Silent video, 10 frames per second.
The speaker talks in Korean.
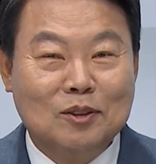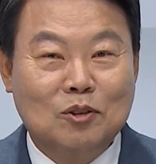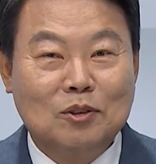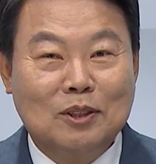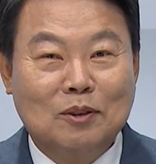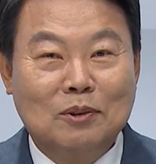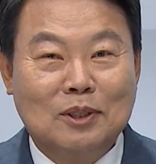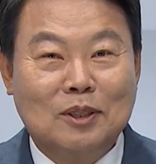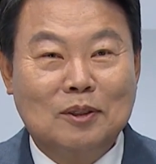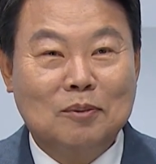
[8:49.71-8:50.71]
추진하고
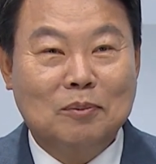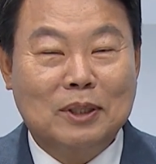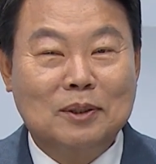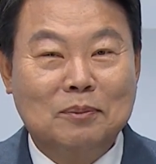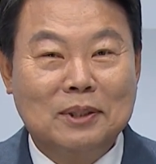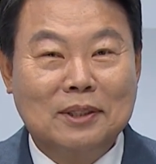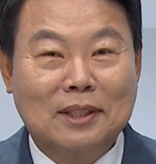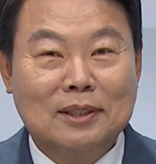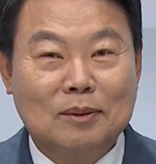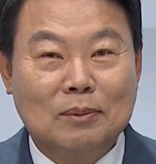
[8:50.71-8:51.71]
있다는 말씀을
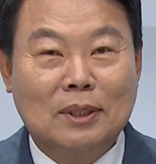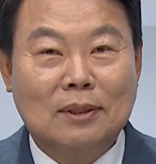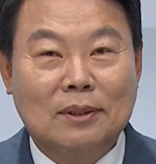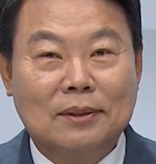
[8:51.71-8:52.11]
드리겠습니다.